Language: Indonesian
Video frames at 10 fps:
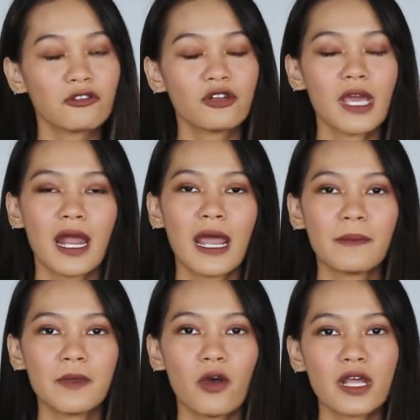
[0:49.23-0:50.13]
atau
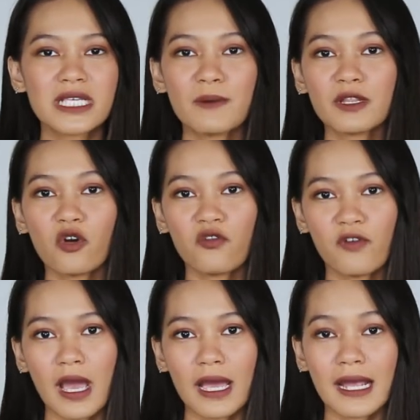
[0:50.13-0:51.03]
dialami oleh sahabat
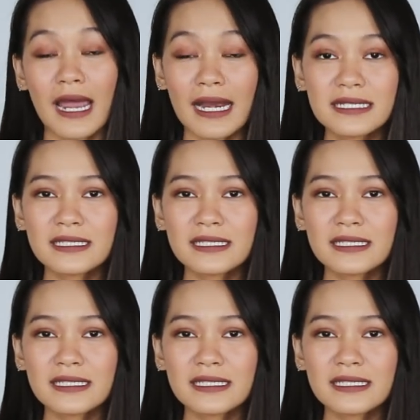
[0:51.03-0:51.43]
Nova karena